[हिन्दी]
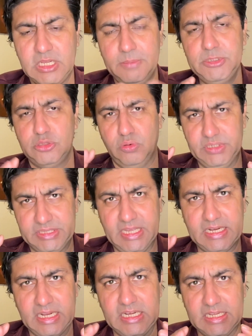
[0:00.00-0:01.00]
कभी थोड़ी
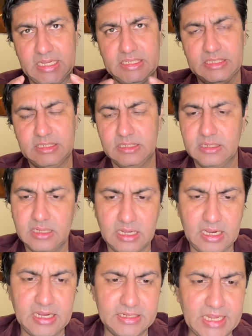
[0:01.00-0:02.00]
देर के लिए ही
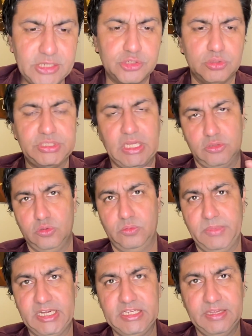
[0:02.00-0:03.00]
अगर नहीं सोचा
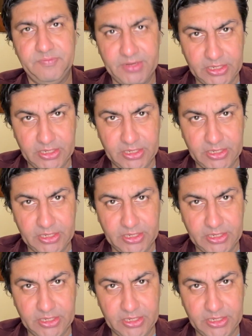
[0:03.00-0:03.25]
तो मेरी ये